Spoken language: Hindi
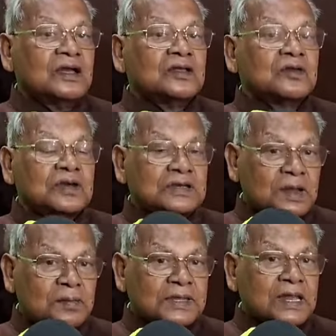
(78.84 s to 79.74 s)
तो
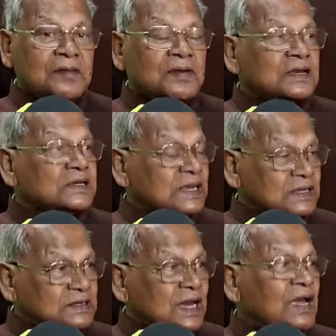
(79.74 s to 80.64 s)
इसका मतलब है कि
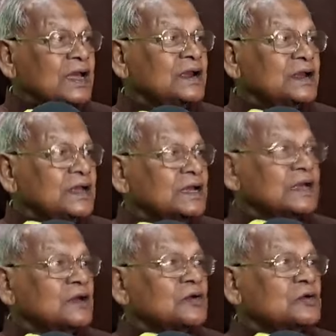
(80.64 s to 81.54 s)
सच्चा एनडीए
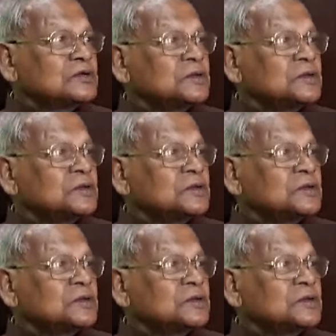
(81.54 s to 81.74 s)
के वो